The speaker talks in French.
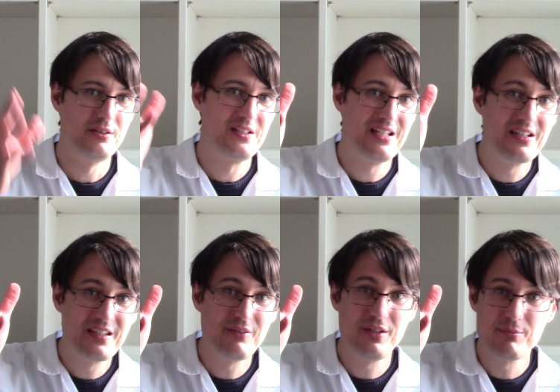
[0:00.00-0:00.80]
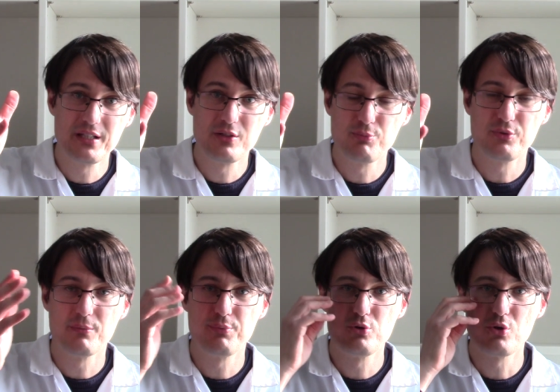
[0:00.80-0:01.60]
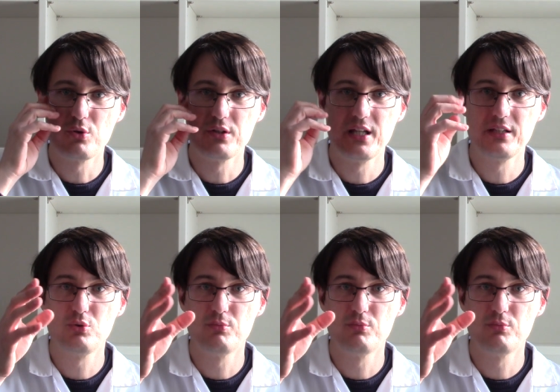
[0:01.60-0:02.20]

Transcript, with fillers: Science et Vie, maintenant, de plus en plus sur le net,